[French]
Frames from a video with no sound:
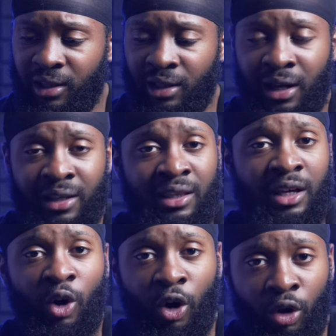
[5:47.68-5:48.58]
es là, es
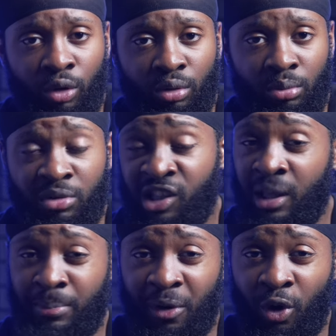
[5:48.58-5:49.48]
grand, si t'es pas